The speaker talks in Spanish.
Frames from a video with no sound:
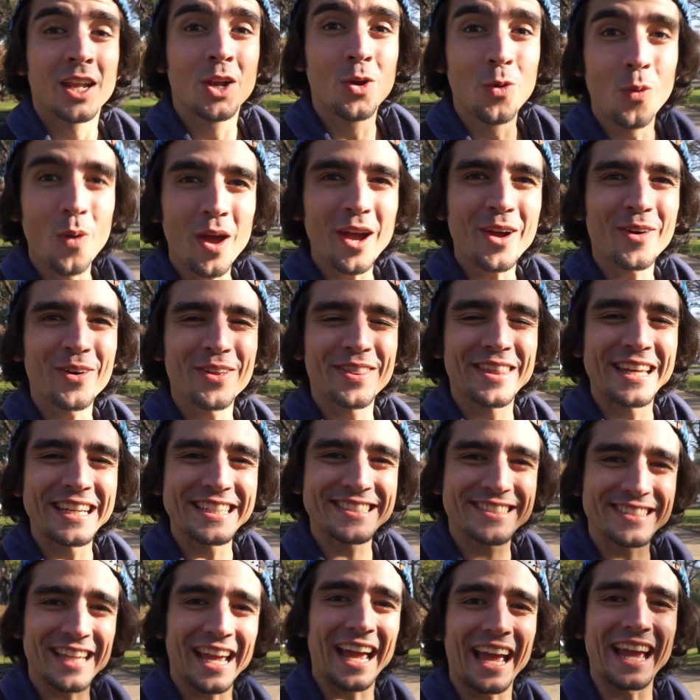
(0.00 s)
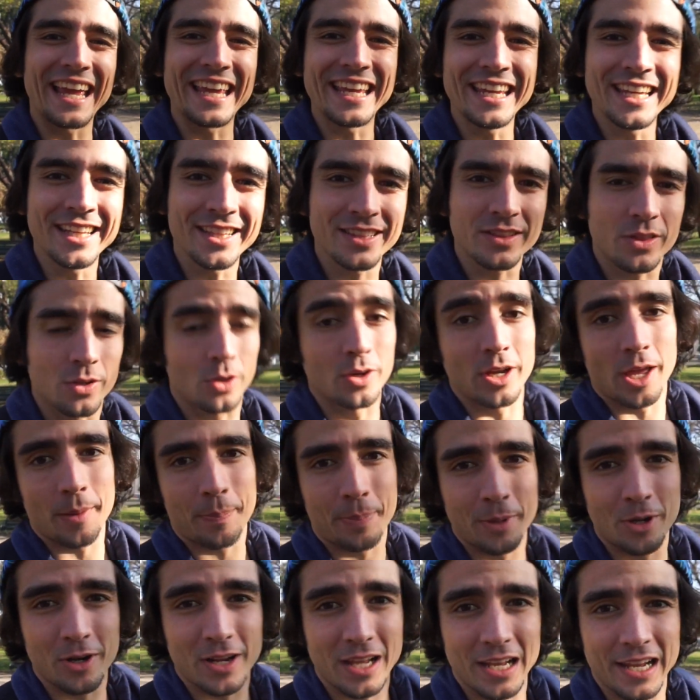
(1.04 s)
Luego de esa intro que
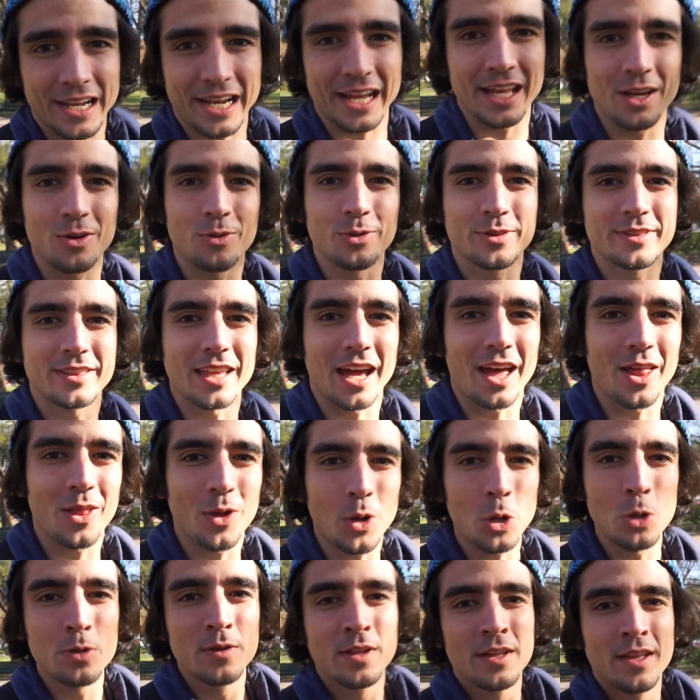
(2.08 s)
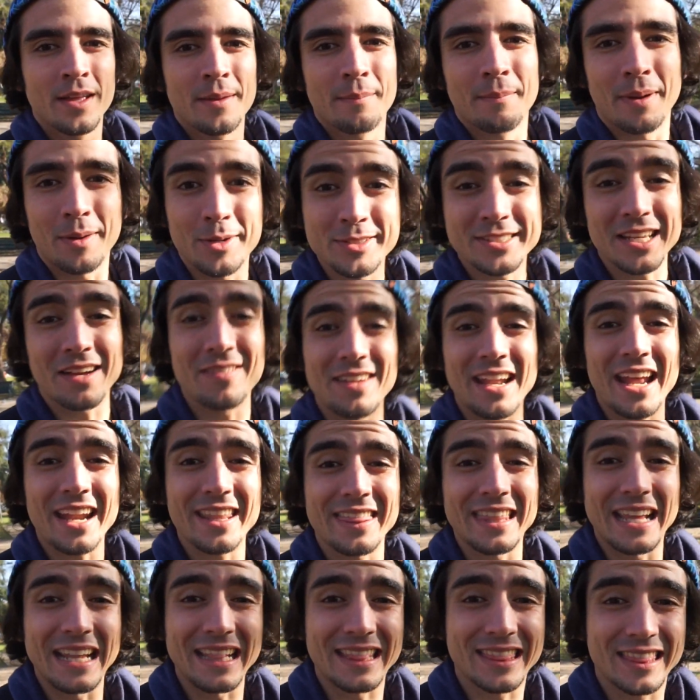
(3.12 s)
espero que les haya gustado, vamos a hablar
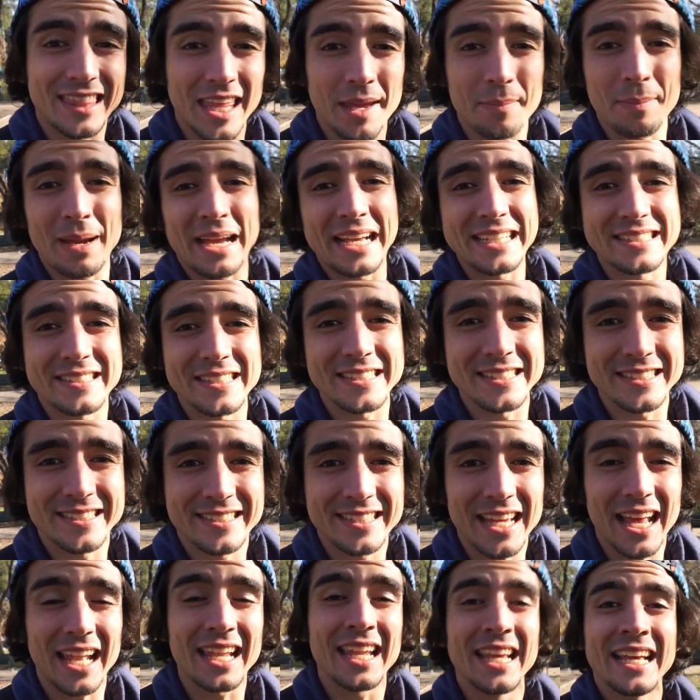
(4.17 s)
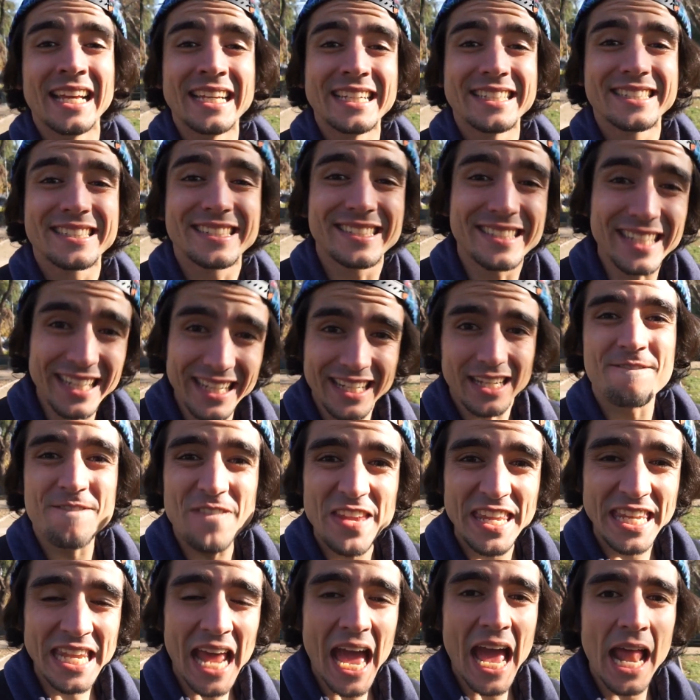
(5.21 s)
del tema esencial, sí,
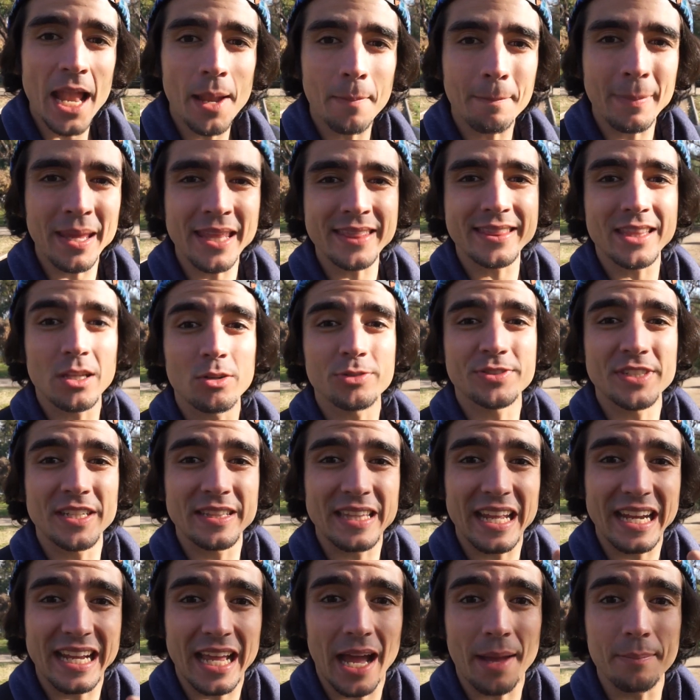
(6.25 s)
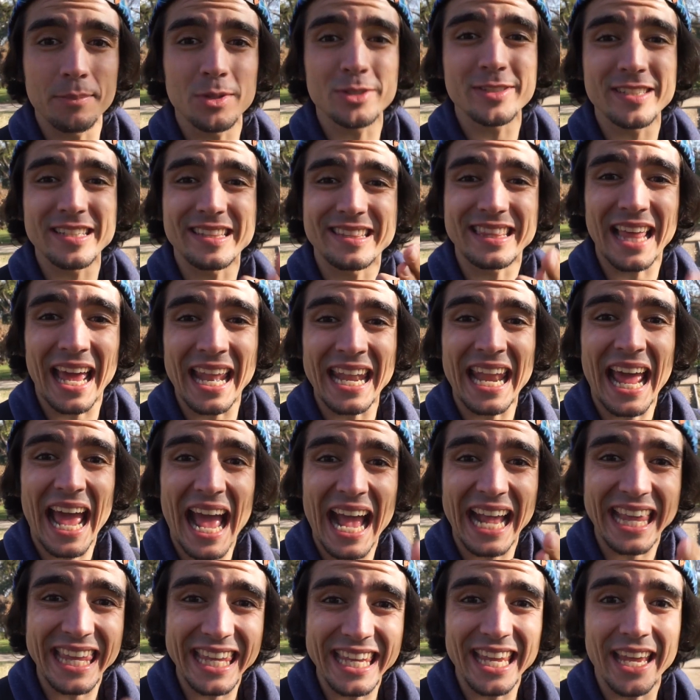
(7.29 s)
finalmente los intercambios están
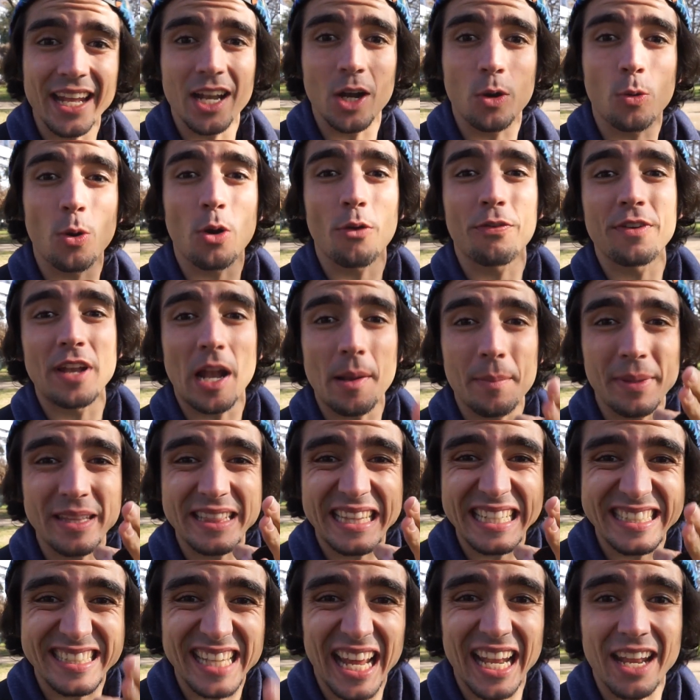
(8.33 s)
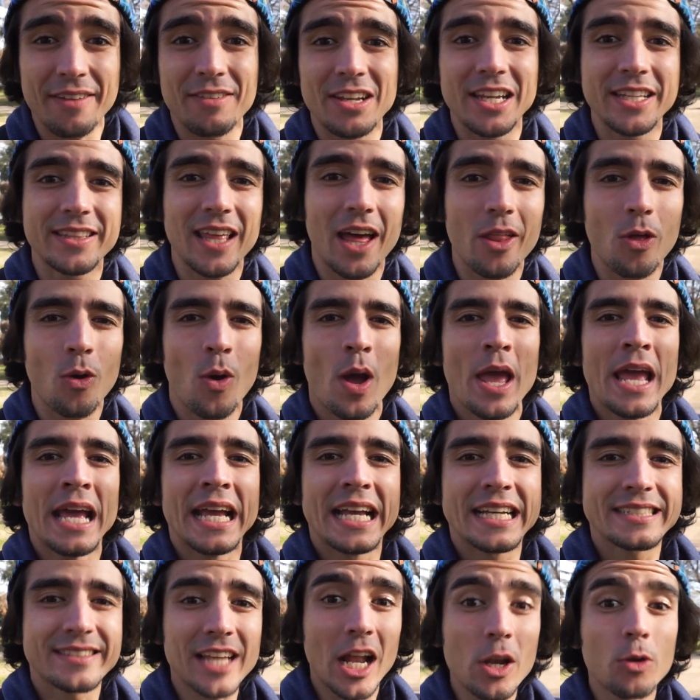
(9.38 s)
aquí en el juego, finalmente se han habilitado.
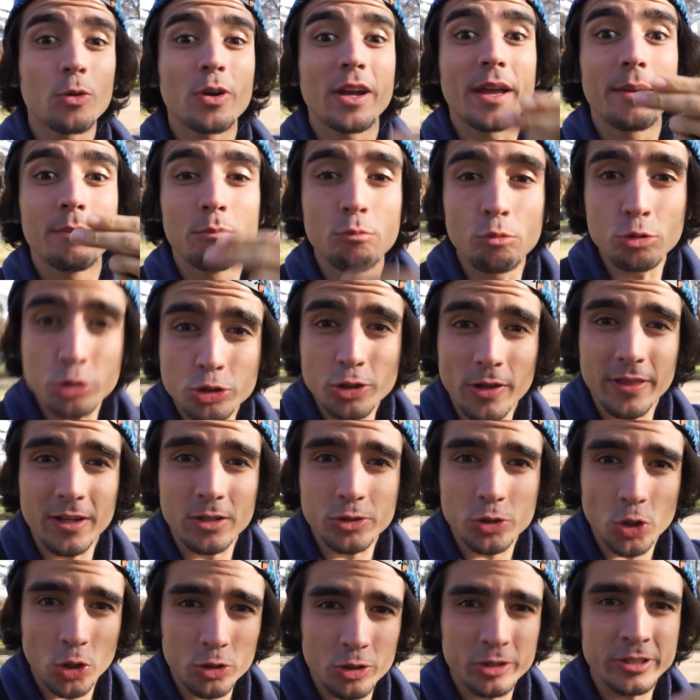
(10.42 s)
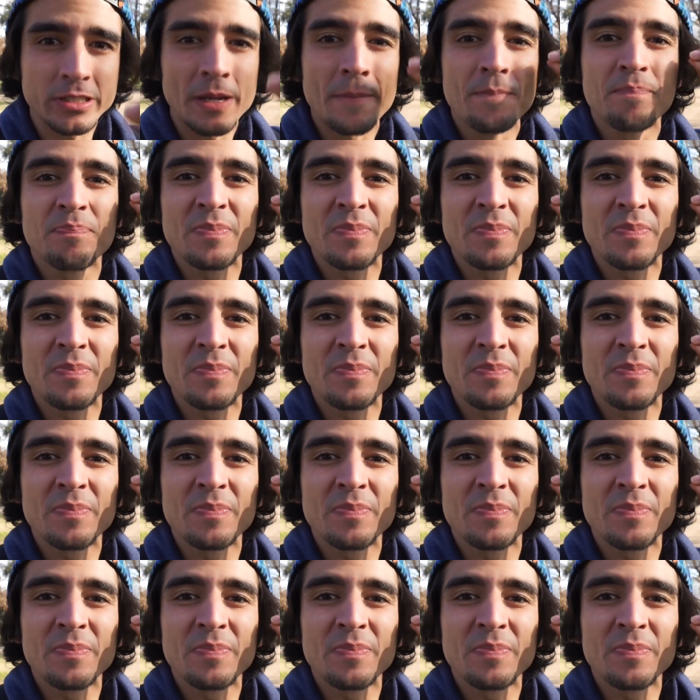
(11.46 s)
Es algo que muchos de nosotros